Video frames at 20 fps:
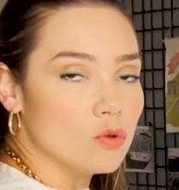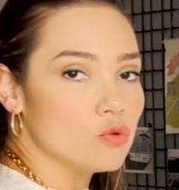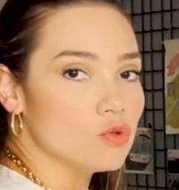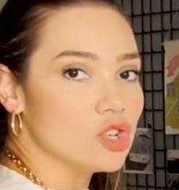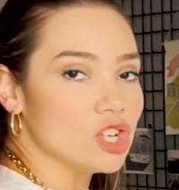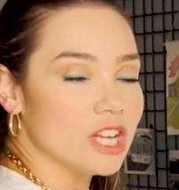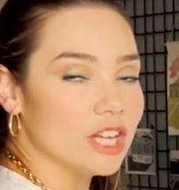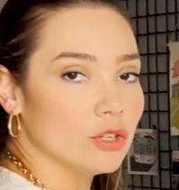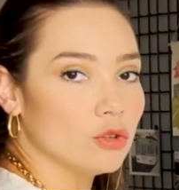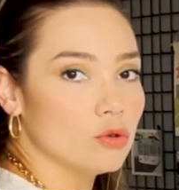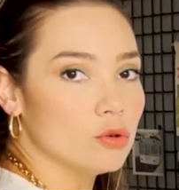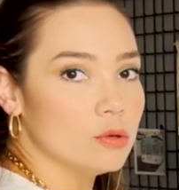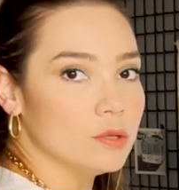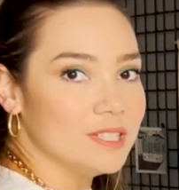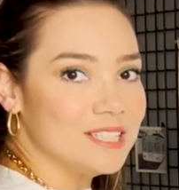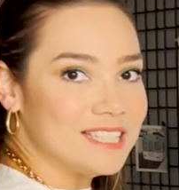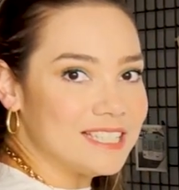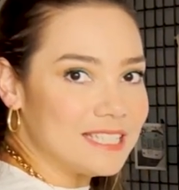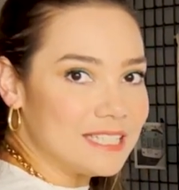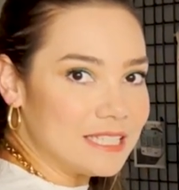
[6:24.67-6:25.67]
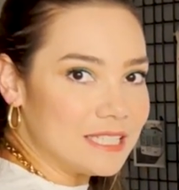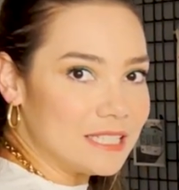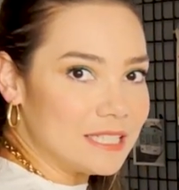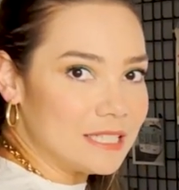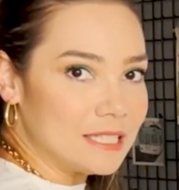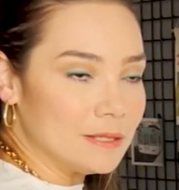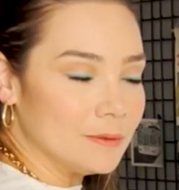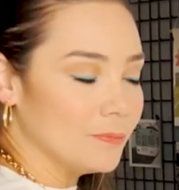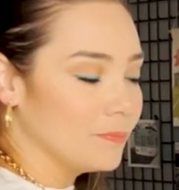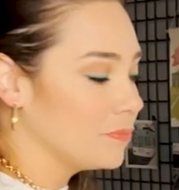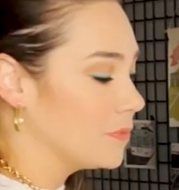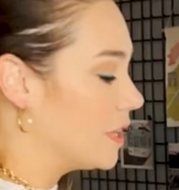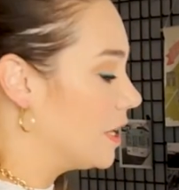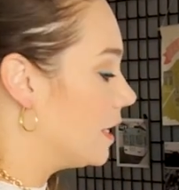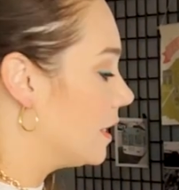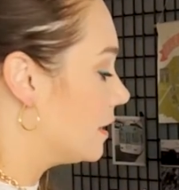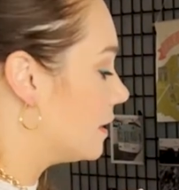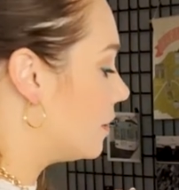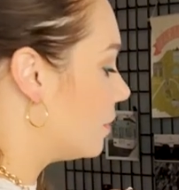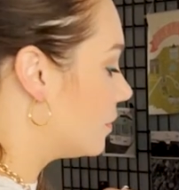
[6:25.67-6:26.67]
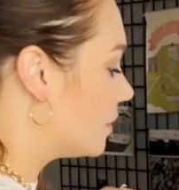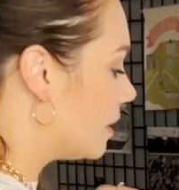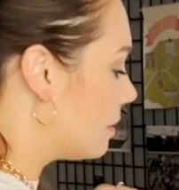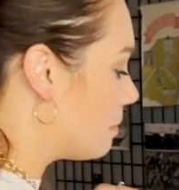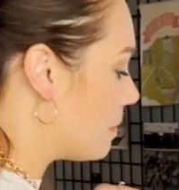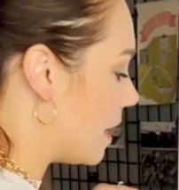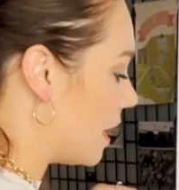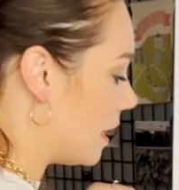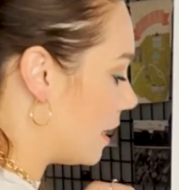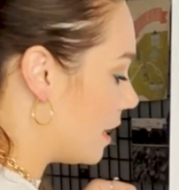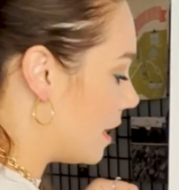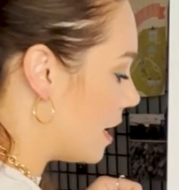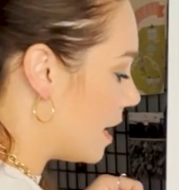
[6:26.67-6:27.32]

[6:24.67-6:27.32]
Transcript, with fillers: J'étudie. Então também,